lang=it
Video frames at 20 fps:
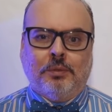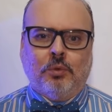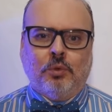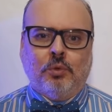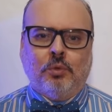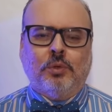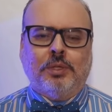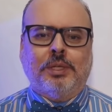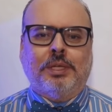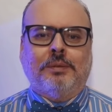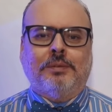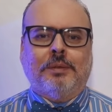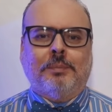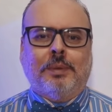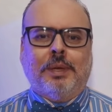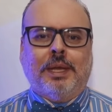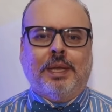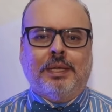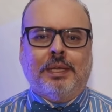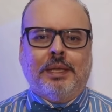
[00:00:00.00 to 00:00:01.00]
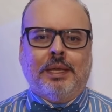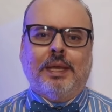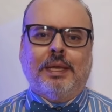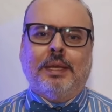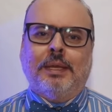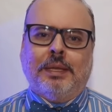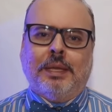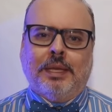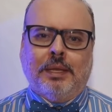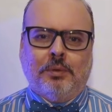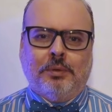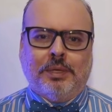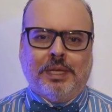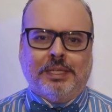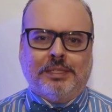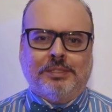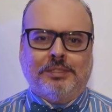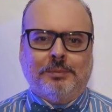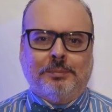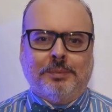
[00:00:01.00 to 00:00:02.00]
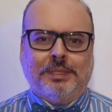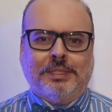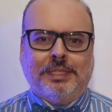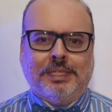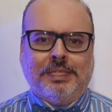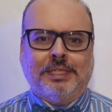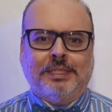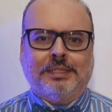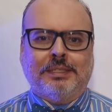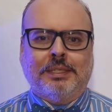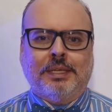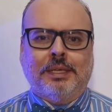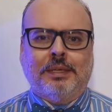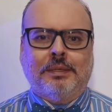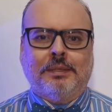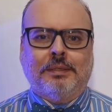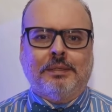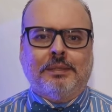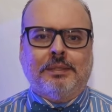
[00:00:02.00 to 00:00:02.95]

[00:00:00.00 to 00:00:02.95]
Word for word: Colui che vi parla è un ex betelita,